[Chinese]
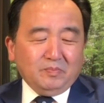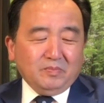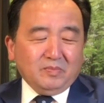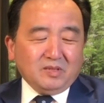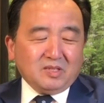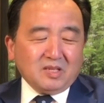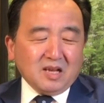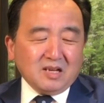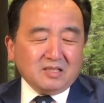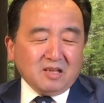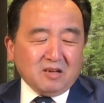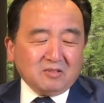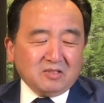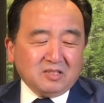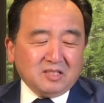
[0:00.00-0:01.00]
三个
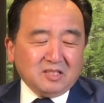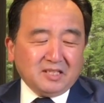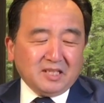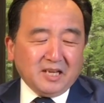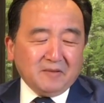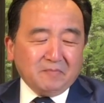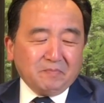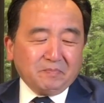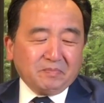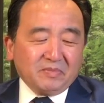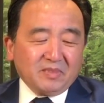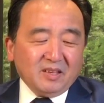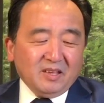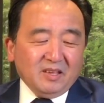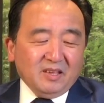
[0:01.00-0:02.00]
小时之前，
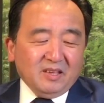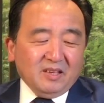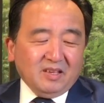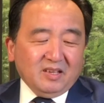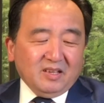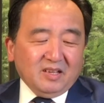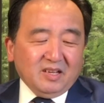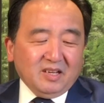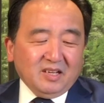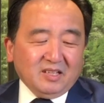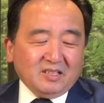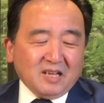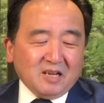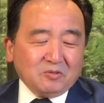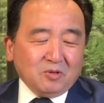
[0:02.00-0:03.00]

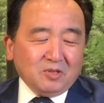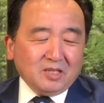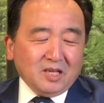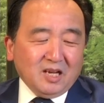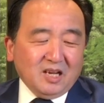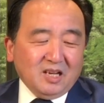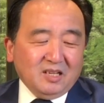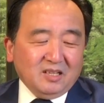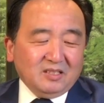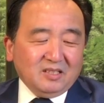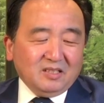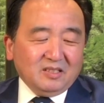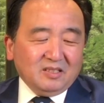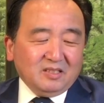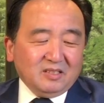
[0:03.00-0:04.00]
呃，他说呢，
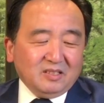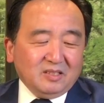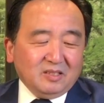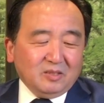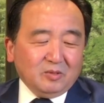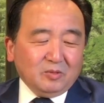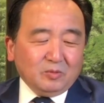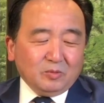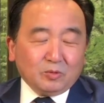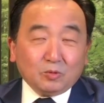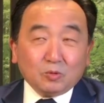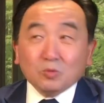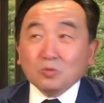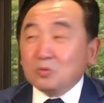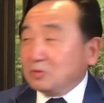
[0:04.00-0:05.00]

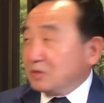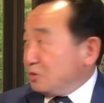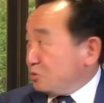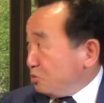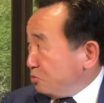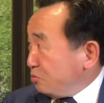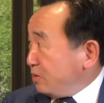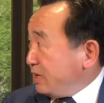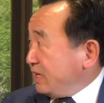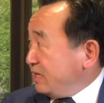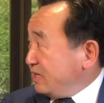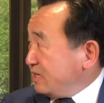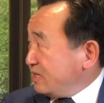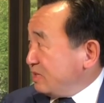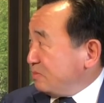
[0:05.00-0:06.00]
中共的军队
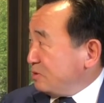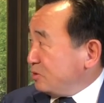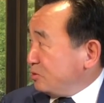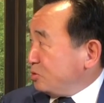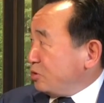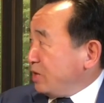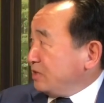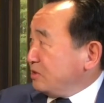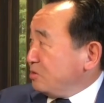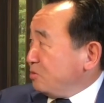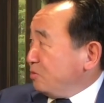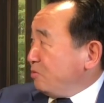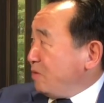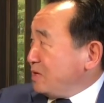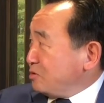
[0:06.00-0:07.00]
是不是全
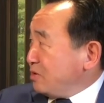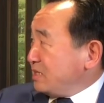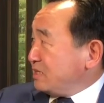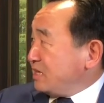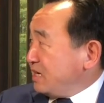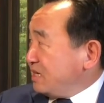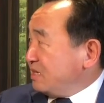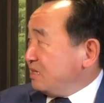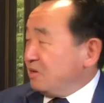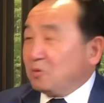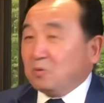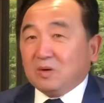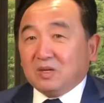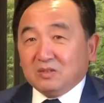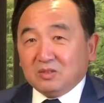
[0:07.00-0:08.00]
都完全 take
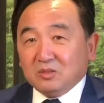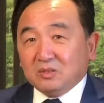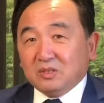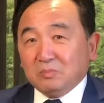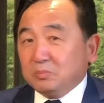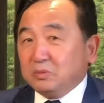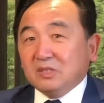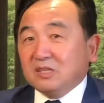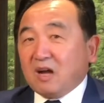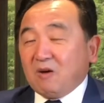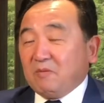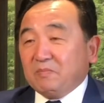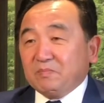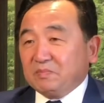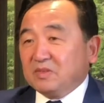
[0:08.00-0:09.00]
over？就是不知
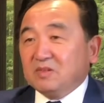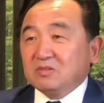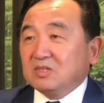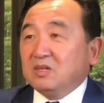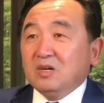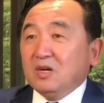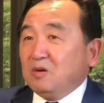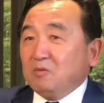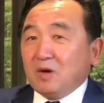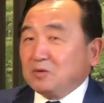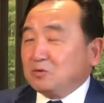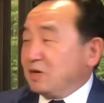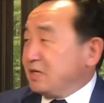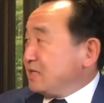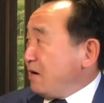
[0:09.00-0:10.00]
道，就是完
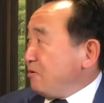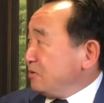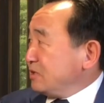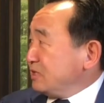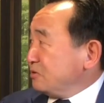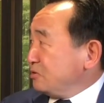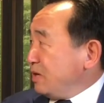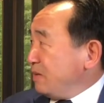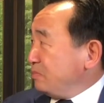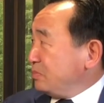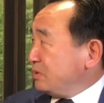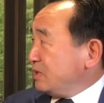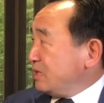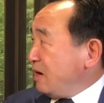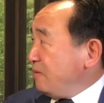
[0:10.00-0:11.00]
全掌握政权，
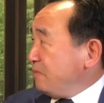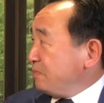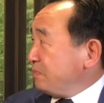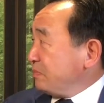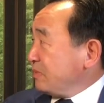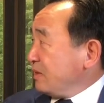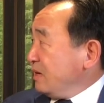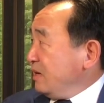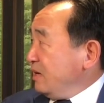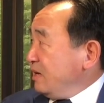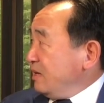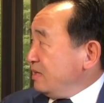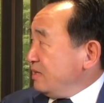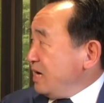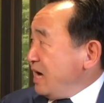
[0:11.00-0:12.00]
不知道。
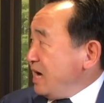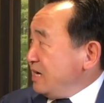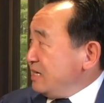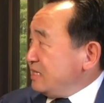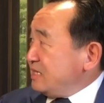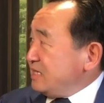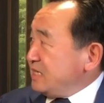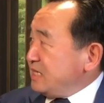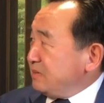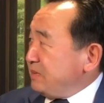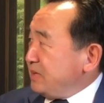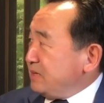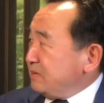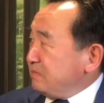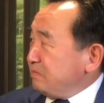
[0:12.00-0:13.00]
那习近
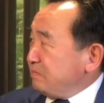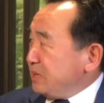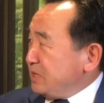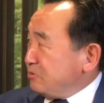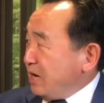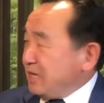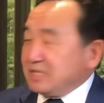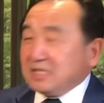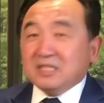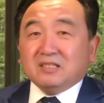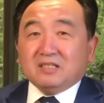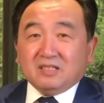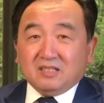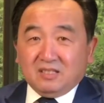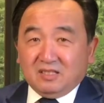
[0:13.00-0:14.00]
平被软禁，
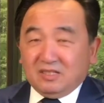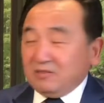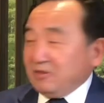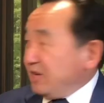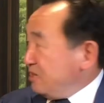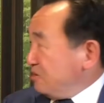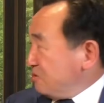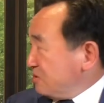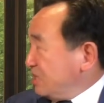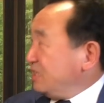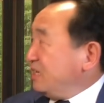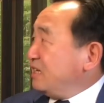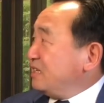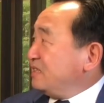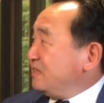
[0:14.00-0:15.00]
很有可
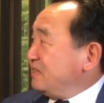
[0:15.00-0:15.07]
能。